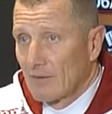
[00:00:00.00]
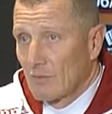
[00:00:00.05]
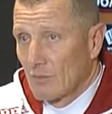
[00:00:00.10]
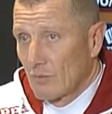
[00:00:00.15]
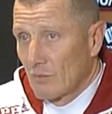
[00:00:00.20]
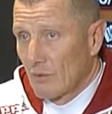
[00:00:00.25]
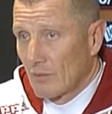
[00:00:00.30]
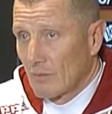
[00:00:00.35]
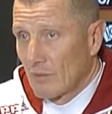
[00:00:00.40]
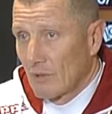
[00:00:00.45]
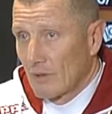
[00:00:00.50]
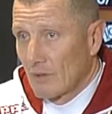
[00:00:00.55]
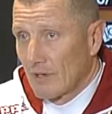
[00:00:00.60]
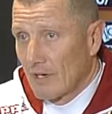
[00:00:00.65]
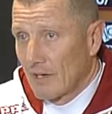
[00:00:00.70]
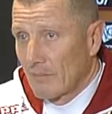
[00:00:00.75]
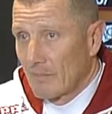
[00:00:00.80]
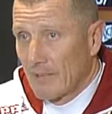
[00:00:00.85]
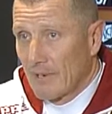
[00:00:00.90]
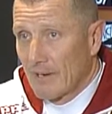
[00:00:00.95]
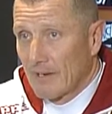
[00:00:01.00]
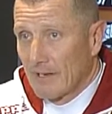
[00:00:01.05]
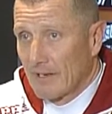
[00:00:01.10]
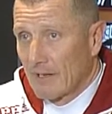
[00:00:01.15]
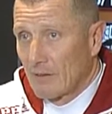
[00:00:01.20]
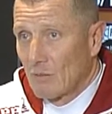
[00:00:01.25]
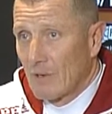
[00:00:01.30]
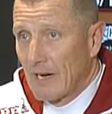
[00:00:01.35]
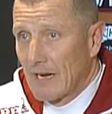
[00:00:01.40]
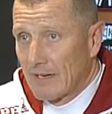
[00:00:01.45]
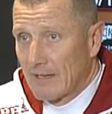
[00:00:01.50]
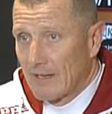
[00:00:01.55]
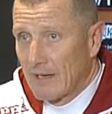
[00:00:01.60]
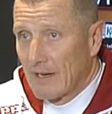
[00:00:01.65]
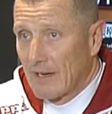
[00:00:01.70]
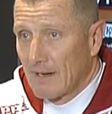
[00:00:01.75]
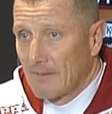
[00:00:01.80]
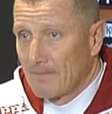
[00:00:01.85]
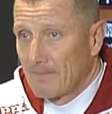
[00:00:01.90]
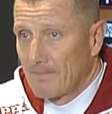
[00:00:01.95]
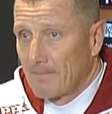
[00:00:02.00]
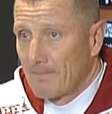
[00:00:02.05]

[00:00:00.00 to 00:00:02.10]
tutto quello che riguarda